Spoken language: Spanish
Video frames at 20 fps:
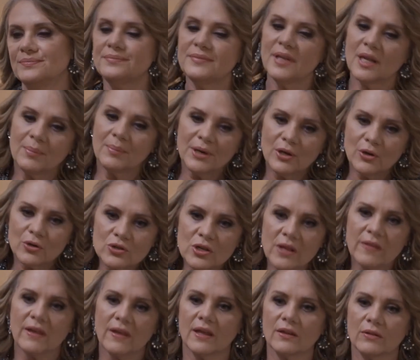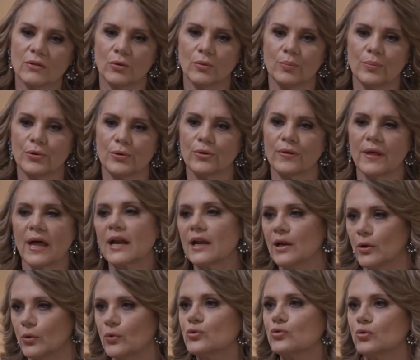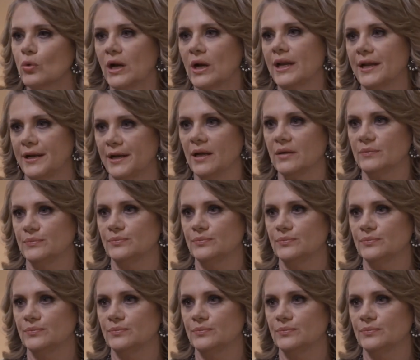Terminó cediendo por darle gusto a Elena.